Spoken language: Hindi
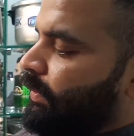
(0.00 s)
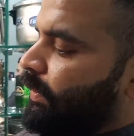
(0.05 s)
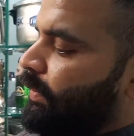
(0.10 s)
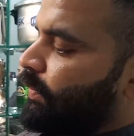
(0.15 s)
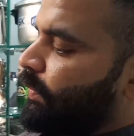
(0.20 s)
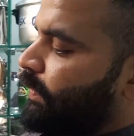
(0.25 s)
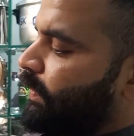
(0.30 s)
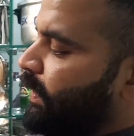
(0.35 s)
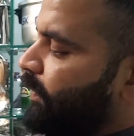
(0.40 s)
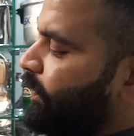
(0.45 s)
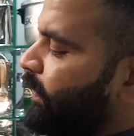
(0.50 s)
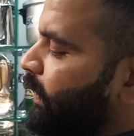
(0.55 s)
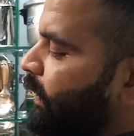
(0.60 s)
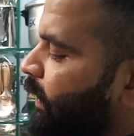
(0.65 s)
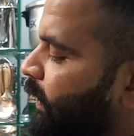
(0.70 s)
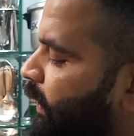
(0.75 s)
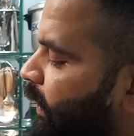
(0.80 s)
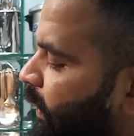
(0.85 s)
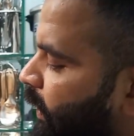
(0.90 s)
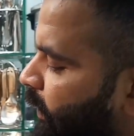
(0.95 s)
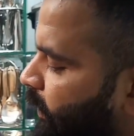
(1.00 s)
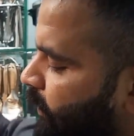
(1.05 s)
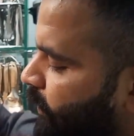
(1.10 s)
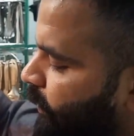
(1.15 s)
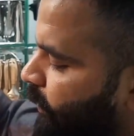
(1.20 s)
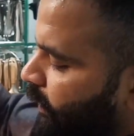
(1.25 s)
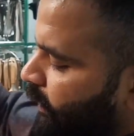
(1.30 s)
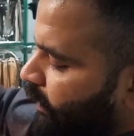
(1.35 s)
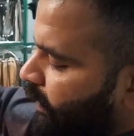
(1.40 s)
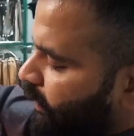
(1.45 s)
ये जो इसका फिल्टर है ना
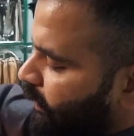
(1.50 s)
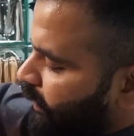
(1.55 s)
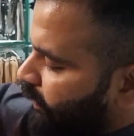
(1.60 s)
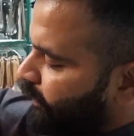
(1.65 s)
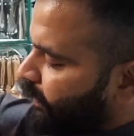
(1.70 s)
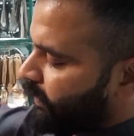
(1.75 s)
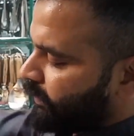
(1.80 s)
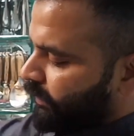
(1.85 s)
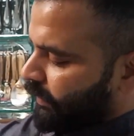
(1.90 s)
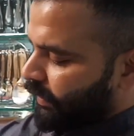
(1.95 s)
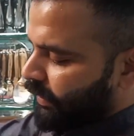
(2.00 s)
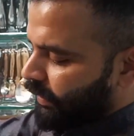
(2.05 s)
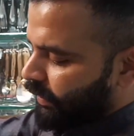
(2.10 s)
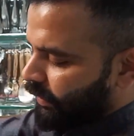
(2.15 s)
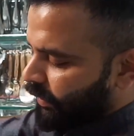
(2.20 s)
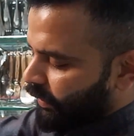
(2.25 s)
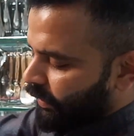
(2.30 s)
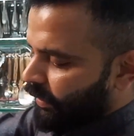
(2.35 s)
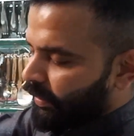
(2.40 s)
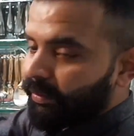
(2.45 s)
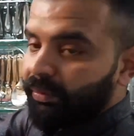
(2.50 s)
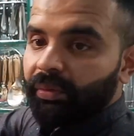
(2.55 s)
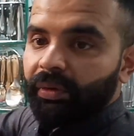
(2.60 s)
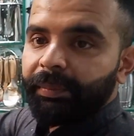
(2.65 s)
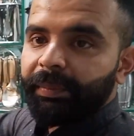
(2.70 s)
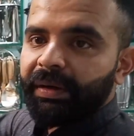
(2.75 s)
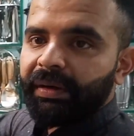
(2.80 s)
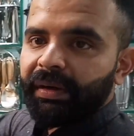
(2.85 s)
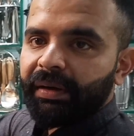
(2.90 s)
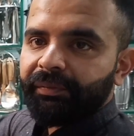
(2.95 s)
इसको इसके अंदर फिक्स वगैरह करके कोई
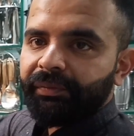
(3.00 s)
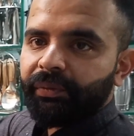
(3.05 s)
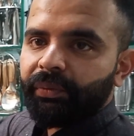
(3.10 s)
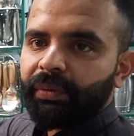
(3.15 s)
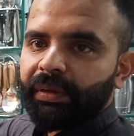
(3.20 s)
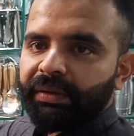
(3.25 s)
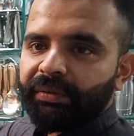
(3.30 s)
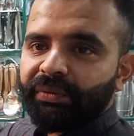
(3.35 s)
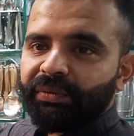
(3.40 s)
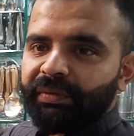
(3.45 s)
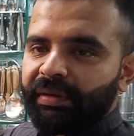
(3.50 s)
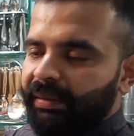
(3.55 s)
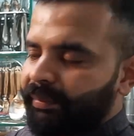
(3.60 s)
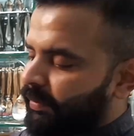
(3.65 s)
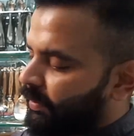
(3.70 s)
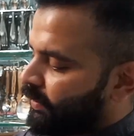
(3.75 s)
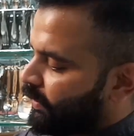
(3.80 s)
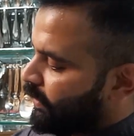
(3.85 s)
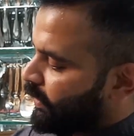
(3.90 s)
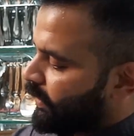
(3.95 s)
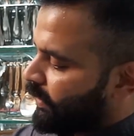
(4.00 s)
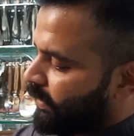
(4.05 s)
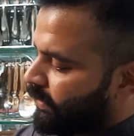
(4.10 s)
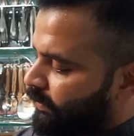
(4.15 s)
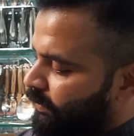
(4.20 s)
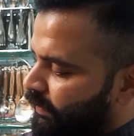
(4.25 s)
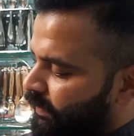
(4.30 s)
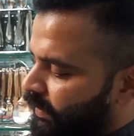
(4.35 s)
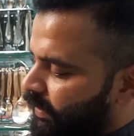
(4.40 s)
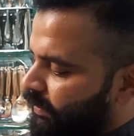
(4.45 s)
भी ड्राई फ्रूट का जूस आपने निकालना है
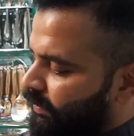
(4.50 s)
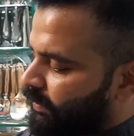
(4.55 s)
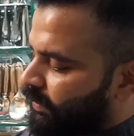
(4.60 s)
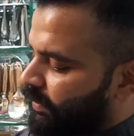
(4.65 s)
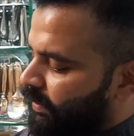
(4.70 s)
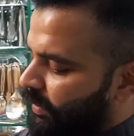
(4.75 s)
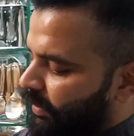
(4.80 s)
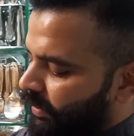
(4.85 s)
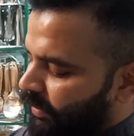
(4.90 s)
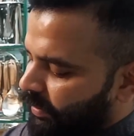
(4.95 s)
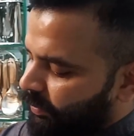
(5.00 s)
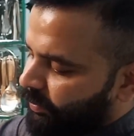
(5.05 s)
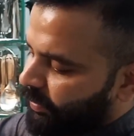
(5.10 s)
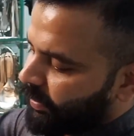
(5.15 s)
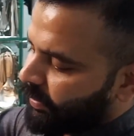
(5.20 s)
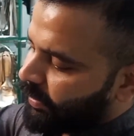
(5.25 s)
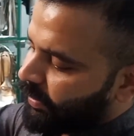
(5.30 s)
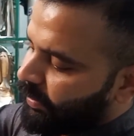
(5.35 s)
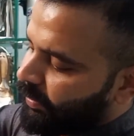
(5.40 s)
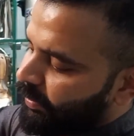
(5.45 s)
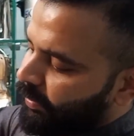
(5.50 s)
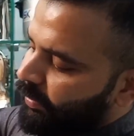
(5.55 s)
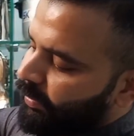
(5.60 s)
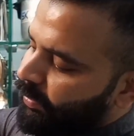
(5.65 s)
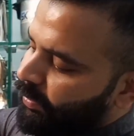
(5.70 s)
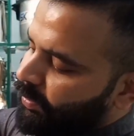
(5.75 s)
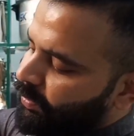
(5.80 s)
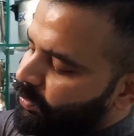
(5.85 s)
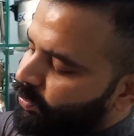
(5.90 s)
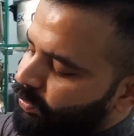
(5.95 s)
तो इसके अंदर डाल के बाकी
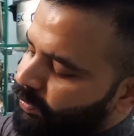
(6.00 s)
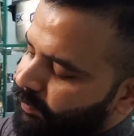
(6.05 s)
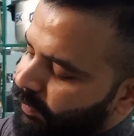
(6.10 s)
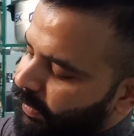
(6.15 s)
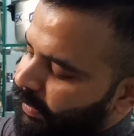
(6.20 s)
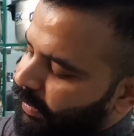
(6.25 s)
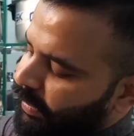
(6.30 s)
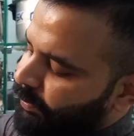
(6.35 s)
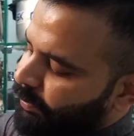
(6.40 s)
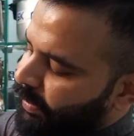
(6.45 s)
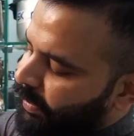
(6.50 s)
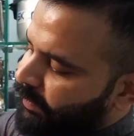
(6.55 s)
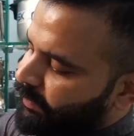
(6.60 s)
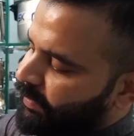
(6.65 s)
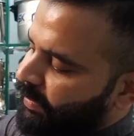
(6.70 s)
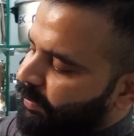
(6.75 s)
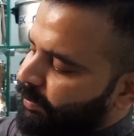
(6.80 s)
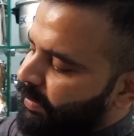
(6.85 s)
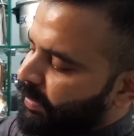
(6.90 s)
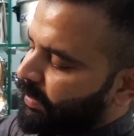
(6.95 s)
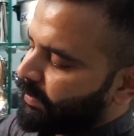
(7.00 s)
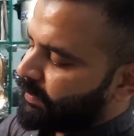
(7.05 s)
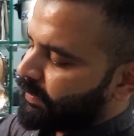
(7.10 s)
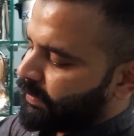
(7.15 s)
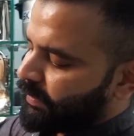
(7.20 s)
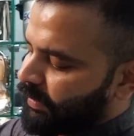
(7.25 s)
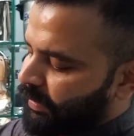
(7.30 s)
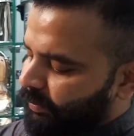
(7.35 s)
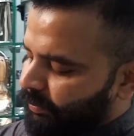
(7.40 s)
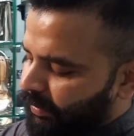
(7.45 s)
दूध वगैरह बाहर से आप डाल
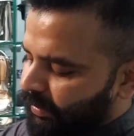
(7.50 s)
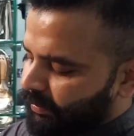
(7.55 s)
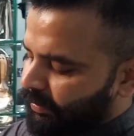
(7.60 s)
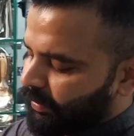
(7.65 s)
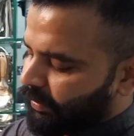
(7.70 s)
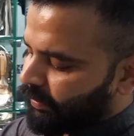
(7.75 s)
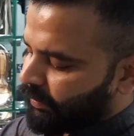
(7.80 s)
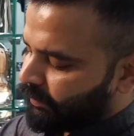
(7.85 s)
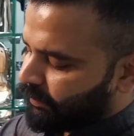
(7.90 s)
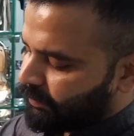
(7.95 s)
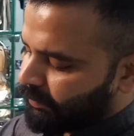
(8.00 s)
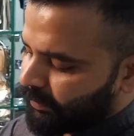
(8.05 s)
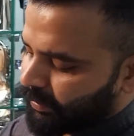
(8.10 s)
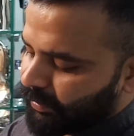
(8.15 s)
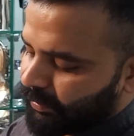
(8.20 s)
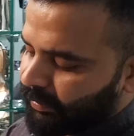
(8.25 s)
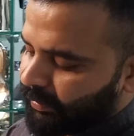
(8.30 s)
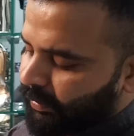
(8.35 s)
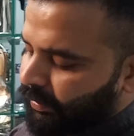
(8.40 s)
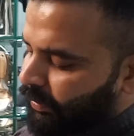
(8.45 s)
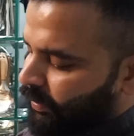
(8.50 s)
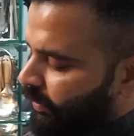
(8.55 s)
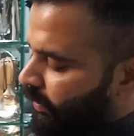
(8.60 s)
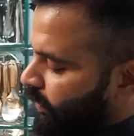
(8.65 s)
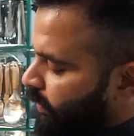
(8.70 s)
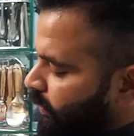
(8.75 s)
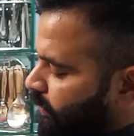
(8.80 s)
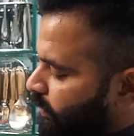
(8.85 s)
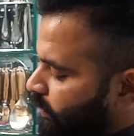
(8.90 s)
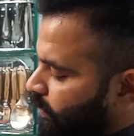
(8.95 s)
सकते हैं बेहतरीन किस्म का
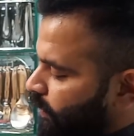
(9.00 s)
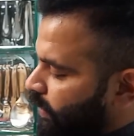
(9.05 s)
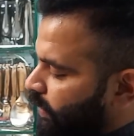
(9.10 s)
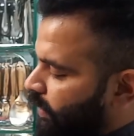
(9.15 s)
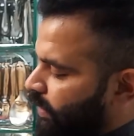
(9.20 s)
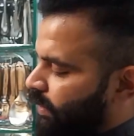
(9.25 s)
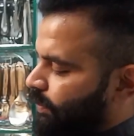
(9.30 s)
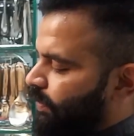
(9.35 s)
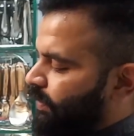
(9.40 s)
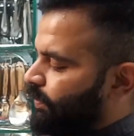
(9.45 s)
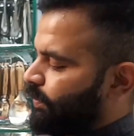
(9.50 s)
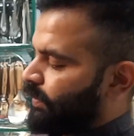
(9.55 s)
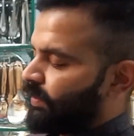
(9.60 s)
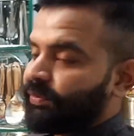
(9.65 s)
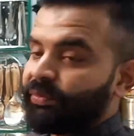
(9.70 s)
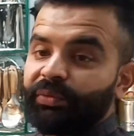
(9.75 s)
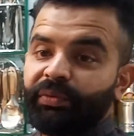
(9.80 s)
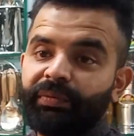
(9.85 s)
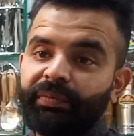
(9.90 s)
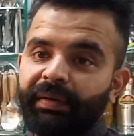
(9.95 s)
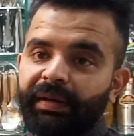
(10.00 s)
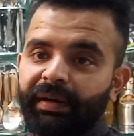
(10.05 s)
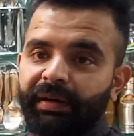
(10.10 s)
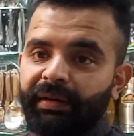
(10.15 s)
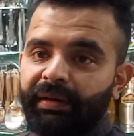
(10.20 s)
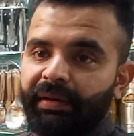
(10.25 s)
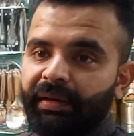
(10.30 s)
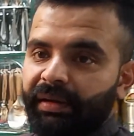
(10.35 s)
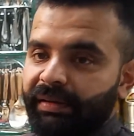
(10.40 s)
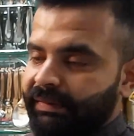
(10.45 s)
जो है ना आप इसमें जूस वगैरह
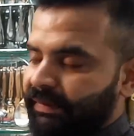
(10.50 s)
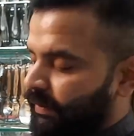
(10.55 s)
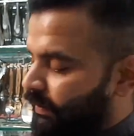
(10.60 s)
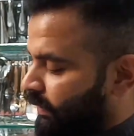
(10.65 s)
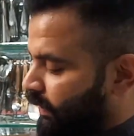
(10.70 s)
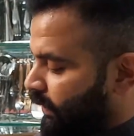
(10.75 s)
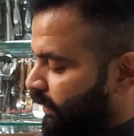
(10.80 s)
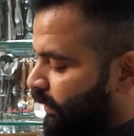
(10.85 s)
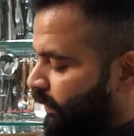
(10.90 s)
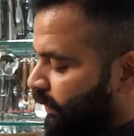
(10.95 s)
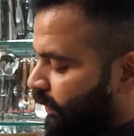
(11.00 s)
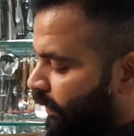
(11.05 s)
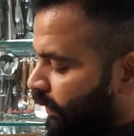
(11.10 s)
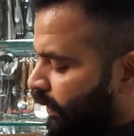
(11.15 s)
निकाल सकते हैं